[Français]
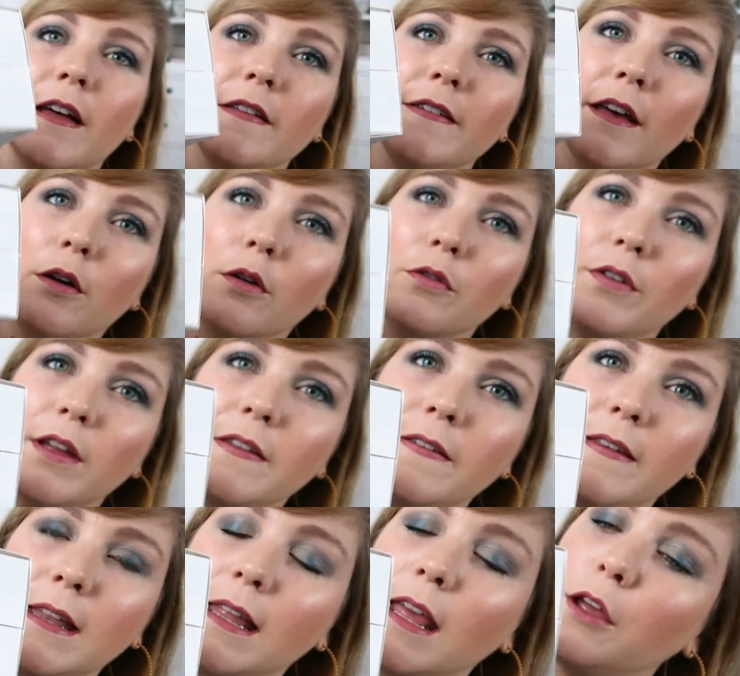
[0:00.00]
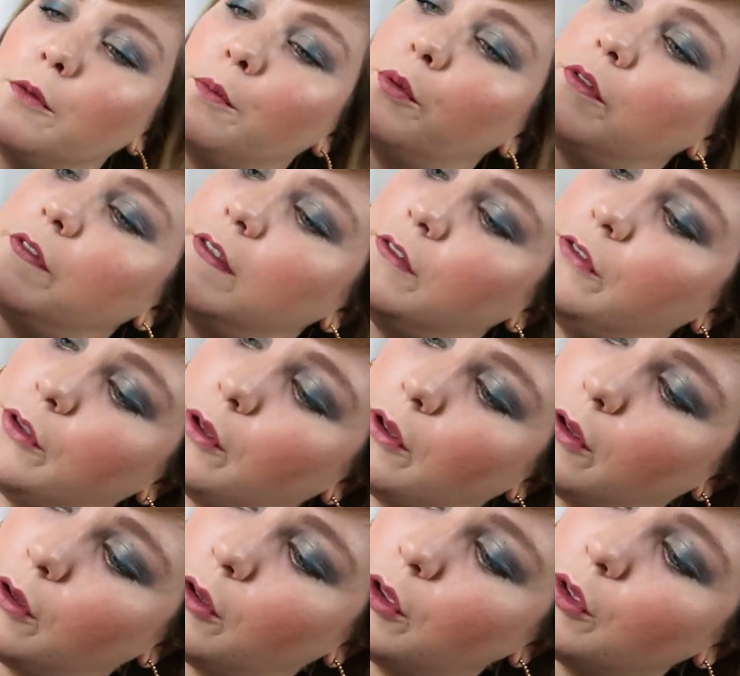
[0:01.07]
dernière en fait il y a une petite,
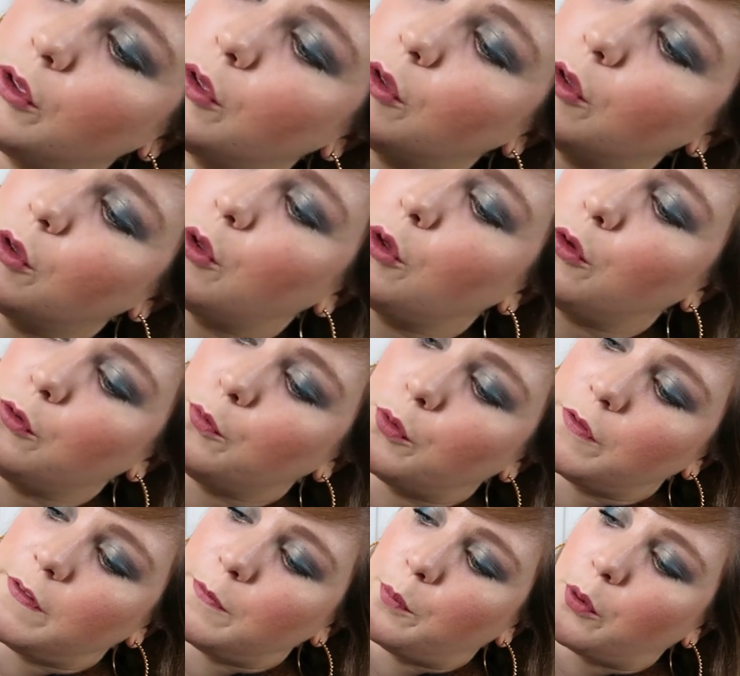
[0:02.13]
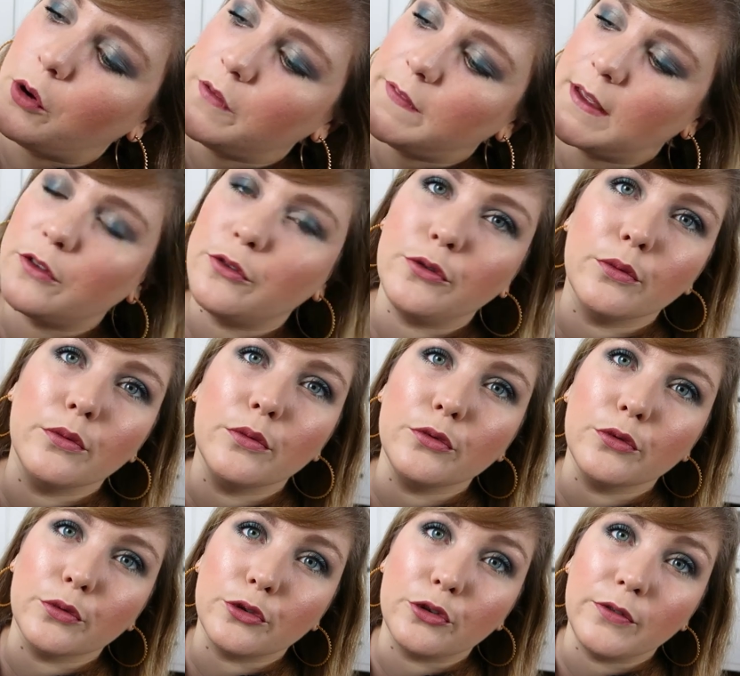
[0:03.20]
euh, une petite protection
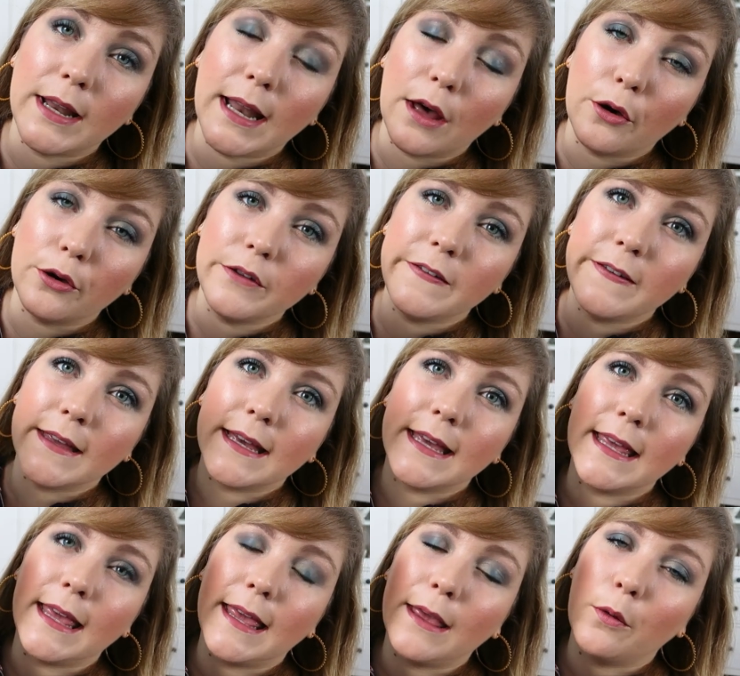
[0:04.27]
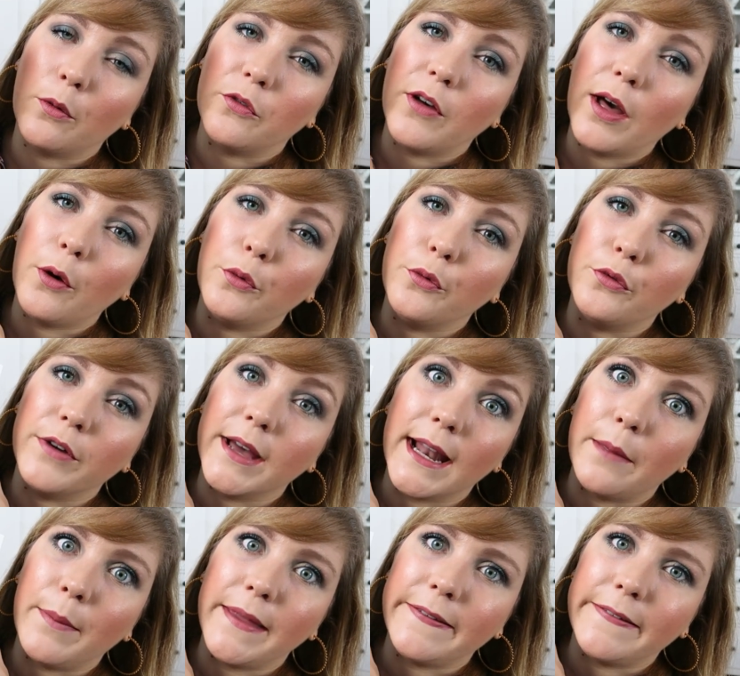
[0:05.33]
donc je vais la retirer et on va
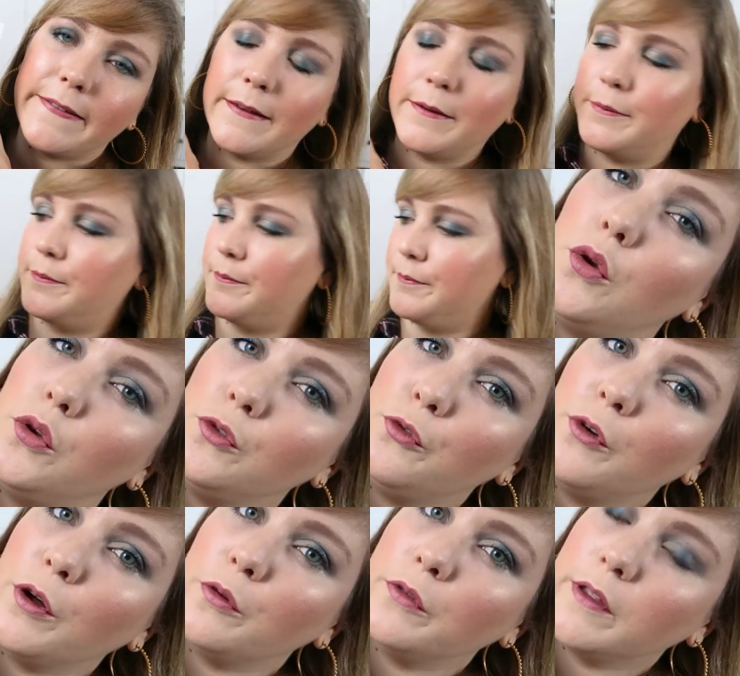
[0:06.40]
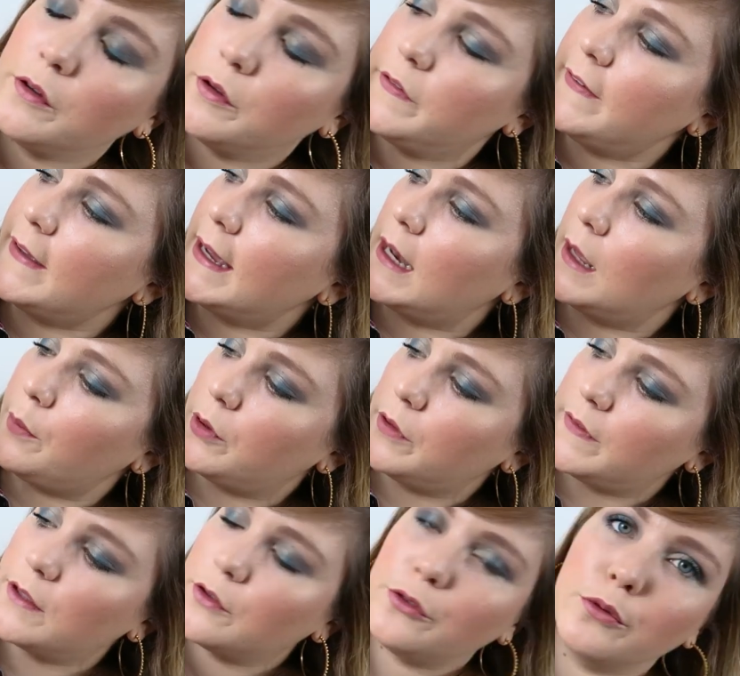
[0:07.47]
ouvrir la bête. Une fois qu'on a retiré la
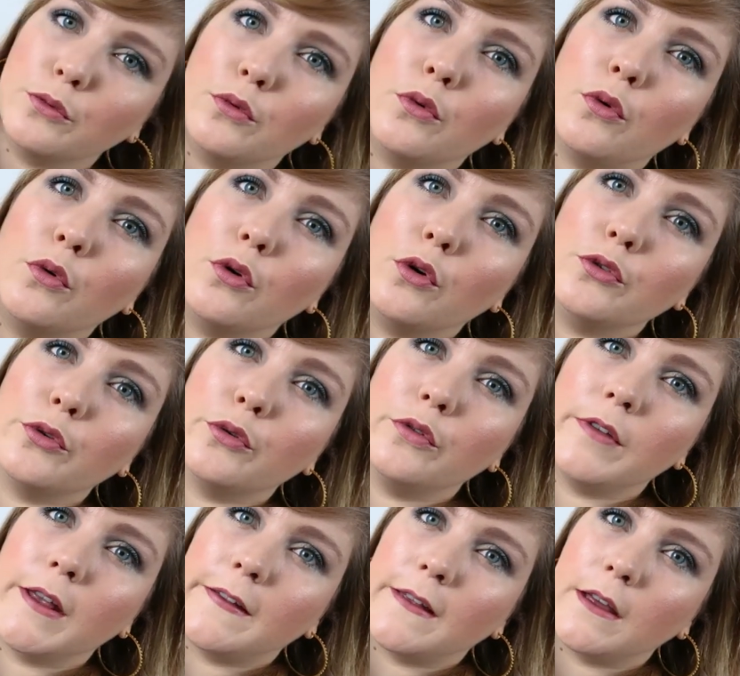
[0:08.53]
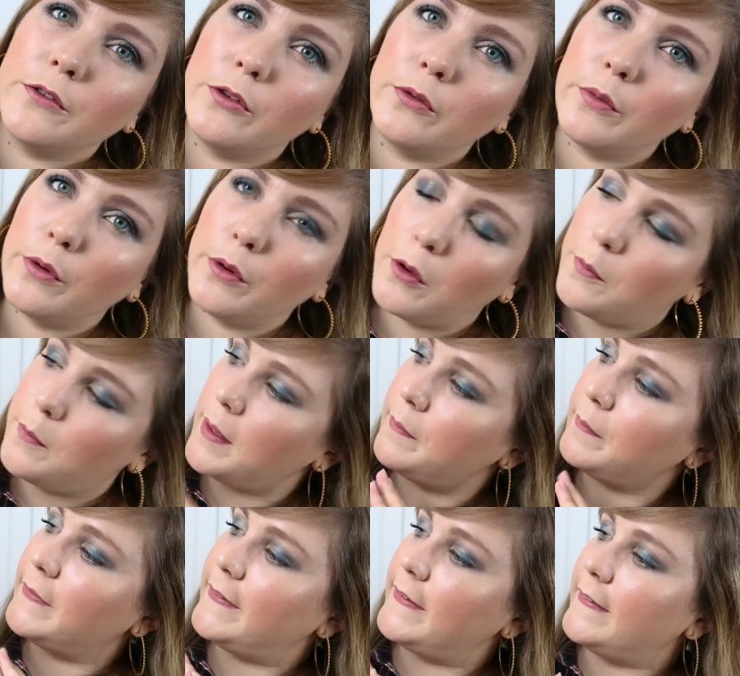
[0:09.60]
protection on retrouve exactement le
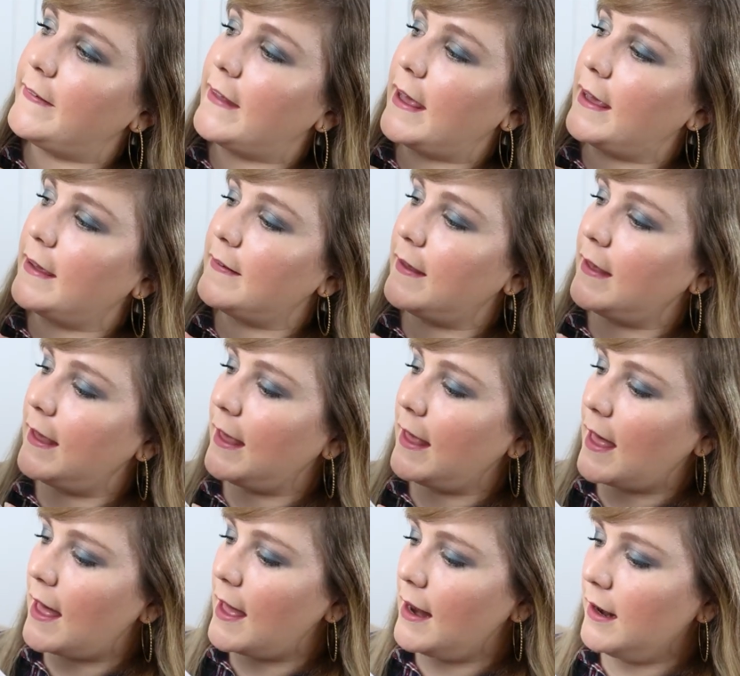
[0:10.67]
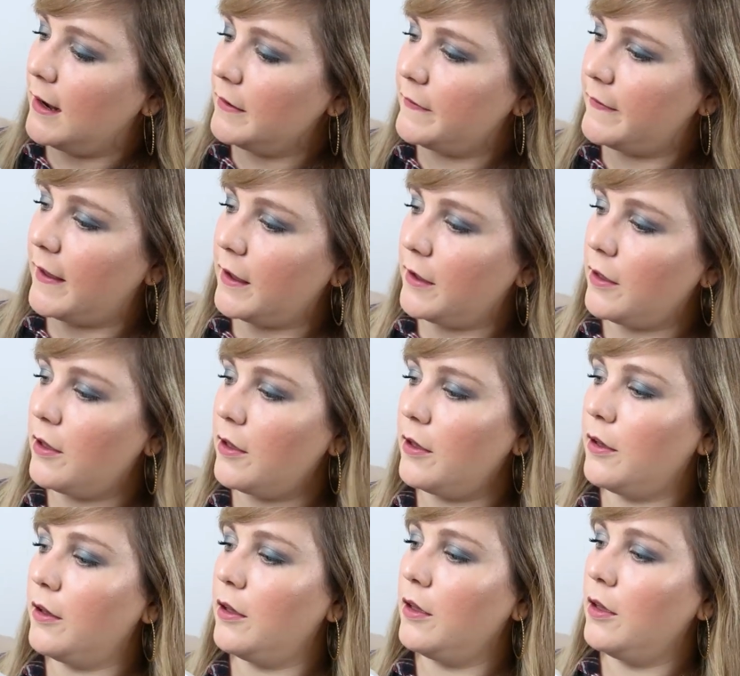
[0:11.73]
même design et à
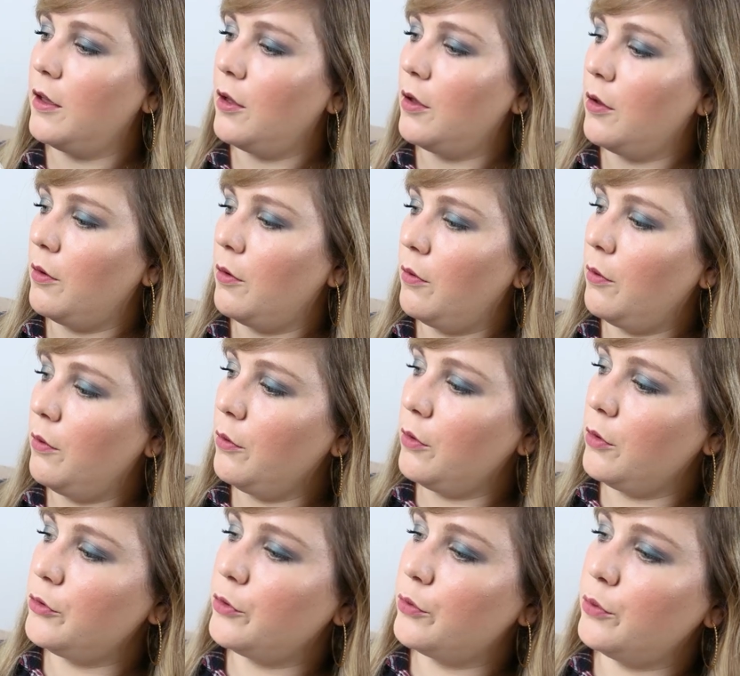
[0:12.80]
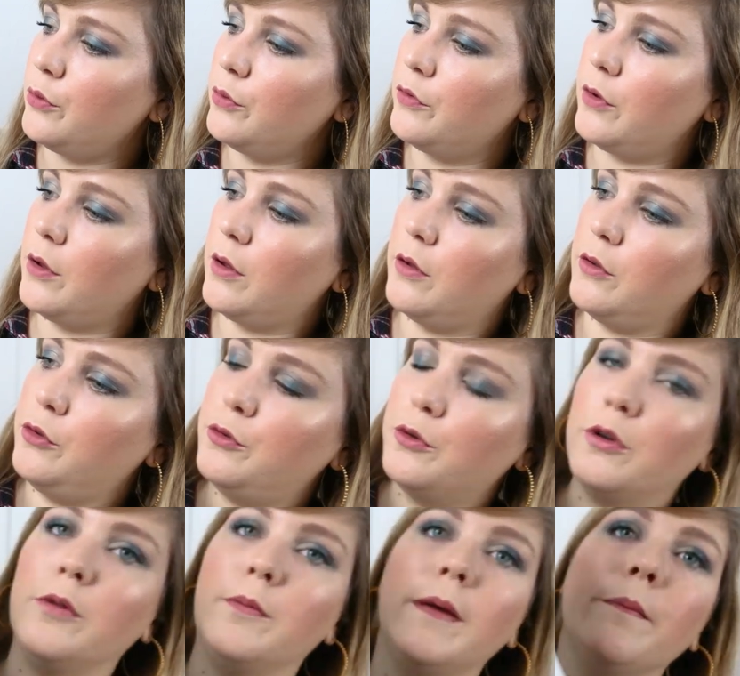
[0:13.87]
l'intérieur on retrouve
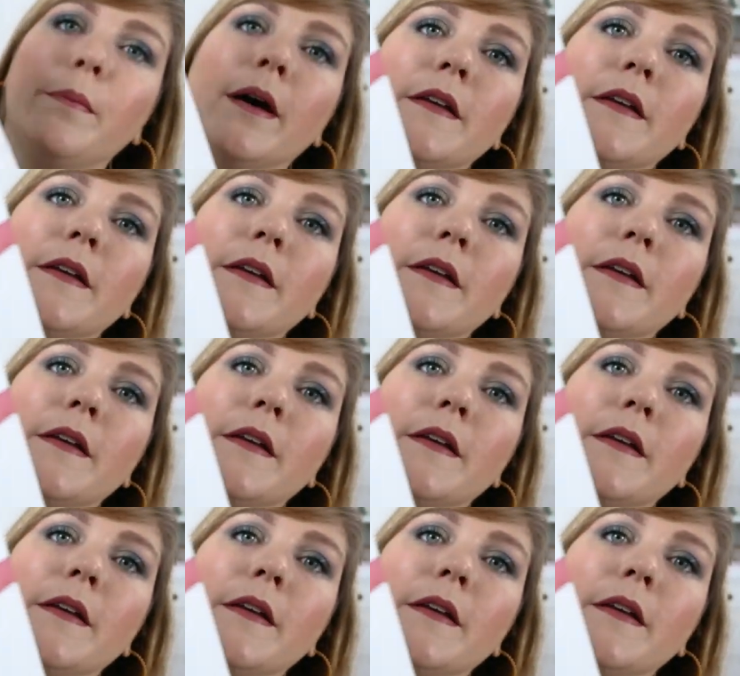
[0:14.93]
sur le même